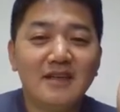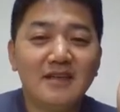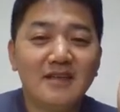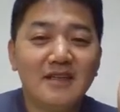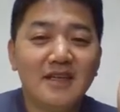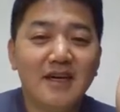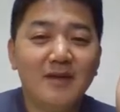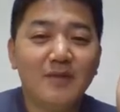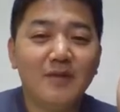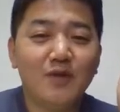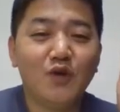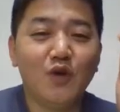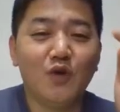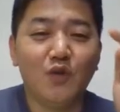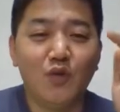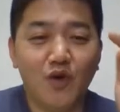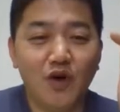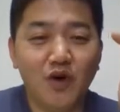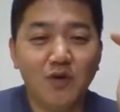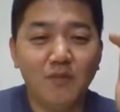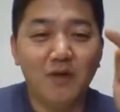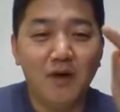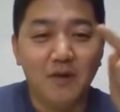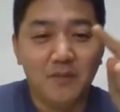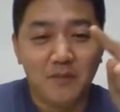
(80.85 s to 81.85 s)
그 다음에 또
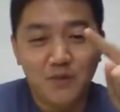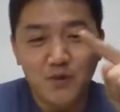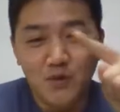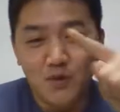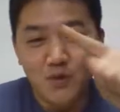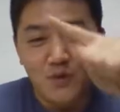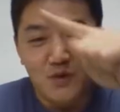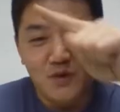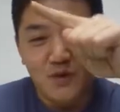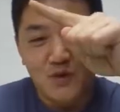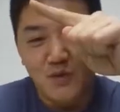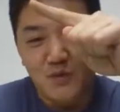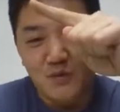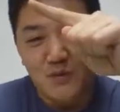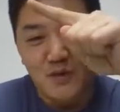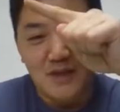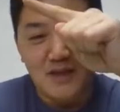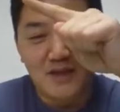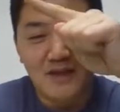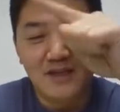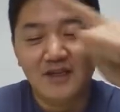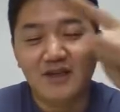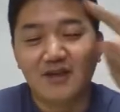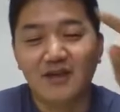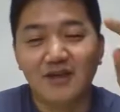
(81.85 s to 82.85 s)
웜업. 또 여기 또
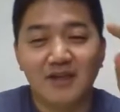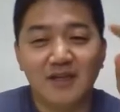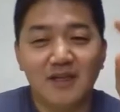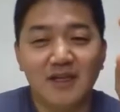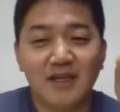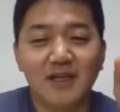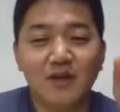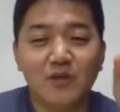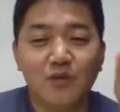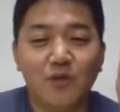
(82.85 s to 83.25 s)
뭐 뜰 건데,